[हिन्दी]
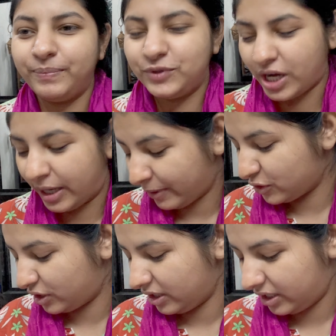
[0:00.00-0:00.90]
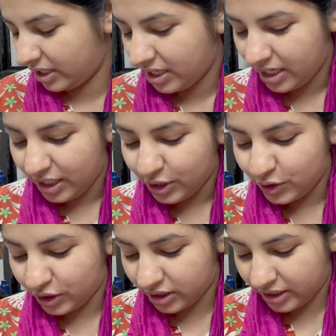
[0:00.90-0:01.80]
चार पाँच दिन की
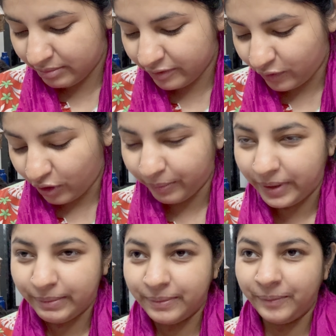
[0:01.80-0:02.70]
जितने दिन भी ब्लॉग में अब